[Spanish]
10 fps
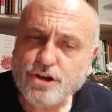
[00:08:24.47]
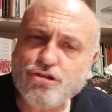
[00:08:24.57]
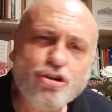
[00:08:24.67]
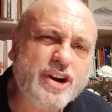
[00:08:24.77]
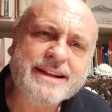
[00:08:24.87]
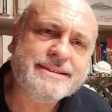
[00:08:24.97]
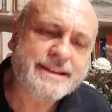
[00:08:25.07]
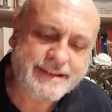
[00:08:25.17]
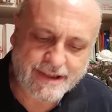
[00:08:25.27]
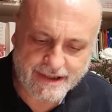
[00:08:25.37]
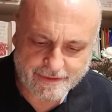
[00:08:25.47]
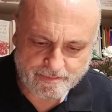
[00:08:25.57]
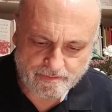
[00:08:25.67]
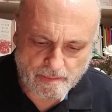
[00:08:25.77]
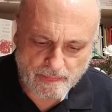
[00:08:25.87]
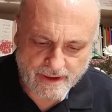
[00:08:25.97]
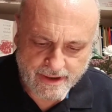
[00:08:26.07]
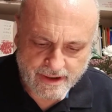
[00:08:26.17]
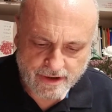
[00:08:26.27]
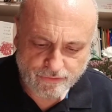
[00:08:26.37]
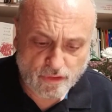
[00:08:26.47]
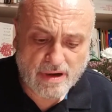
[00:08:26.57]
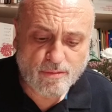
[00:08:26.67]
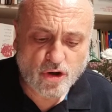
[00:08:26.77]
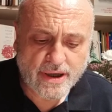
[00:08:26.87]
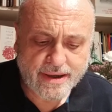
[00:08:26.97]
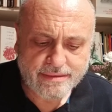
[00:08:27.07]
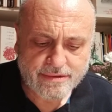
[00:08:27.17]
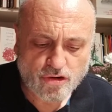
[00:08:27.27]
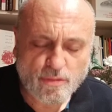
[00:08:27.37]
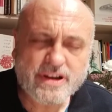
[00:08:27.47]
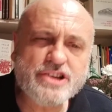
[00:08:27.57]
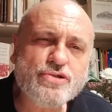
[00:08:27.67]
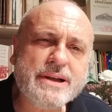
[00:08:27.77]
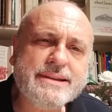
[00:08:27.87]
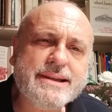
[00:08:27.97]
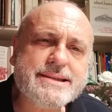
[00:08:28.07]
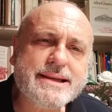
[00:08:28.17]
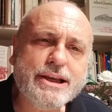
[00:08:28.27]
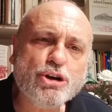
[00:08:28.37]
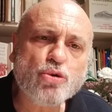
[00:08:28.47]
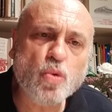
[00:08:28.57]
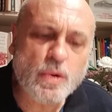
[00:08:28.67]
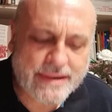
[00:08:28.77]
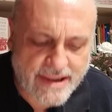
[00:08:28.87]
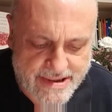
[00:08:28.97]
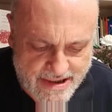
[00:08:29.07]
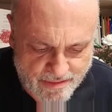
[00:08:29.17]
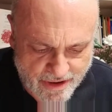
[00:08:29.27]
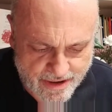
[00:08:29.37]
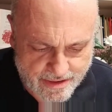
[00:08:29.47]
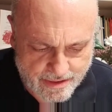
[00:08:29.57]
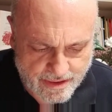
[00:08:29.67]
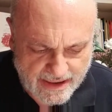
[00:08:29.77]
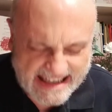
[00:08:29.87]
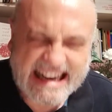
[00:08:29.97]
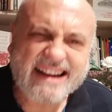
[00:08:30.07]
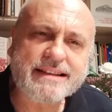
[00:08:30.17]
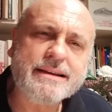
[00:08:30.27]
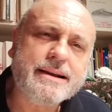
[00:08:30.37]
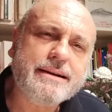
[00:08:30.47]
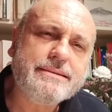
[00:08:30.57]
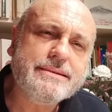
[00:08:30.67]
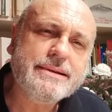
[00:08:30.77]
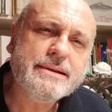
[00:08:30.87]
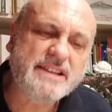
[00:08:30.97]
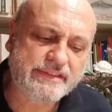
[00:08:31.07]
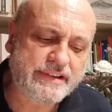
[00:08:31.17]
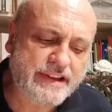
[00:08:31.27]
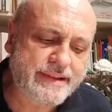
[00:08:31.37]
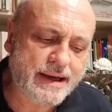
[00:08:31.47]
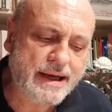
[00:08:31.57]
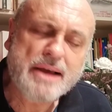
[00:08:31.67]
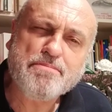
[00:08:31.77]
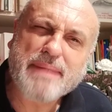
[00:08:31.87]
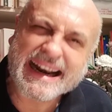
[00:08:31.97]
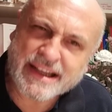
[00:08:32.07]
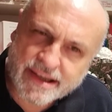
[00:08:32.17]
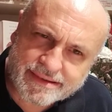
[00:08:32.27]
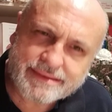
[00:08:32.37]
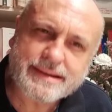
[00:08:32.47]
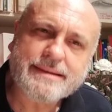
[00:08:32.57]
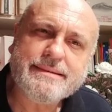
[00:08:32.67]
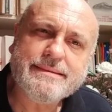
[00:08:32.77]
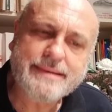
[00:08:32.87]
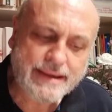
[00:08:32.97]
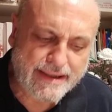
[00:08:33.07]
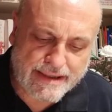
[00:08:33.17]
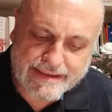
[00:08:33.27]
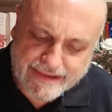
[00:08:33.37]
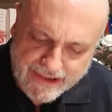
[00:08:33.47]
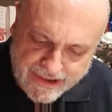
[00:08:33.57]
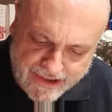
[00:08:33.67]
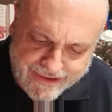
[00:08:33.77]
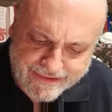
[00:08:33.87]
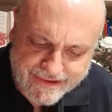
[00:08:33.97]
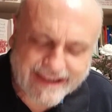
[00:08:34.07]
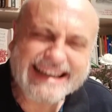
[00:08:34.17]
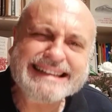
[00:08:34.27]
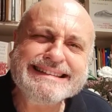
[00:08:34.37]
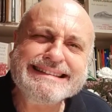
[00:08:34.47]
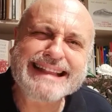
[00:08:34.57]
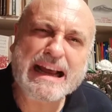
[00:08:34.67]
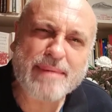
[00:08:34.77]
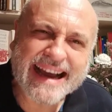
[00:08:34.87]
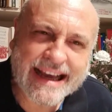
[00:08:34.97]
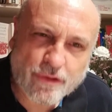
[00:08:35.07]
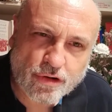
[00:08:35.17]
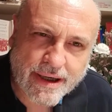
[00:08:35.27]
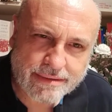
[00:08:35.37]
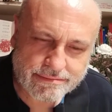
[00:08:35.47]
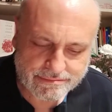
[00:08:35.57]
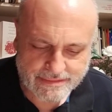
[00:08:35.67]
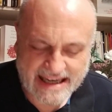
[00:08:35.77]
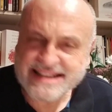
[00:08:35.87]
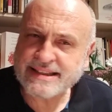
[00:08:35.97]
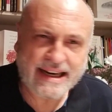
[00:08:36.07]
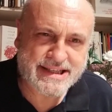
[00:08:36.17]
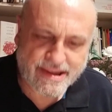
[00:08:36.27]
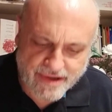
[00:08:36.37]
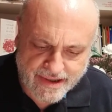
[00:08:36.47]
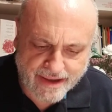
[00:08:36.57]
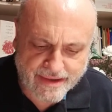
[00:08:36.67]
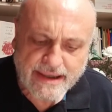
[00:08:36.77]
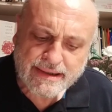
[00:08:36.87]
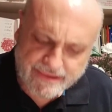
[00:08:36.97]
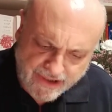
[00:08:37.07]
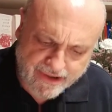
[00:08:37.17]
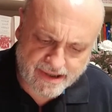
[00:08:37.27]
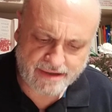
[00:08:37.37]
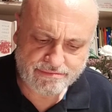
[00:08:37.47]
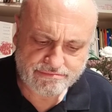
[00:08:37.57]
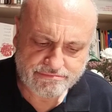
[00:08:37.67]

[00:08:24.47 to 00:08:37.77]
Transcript: no la entendía. Fue una mujer, como he dicho antes, cultísima, enérgica, decidida, valiente, inteligente, trabajadora, hasta la saciedad, terca,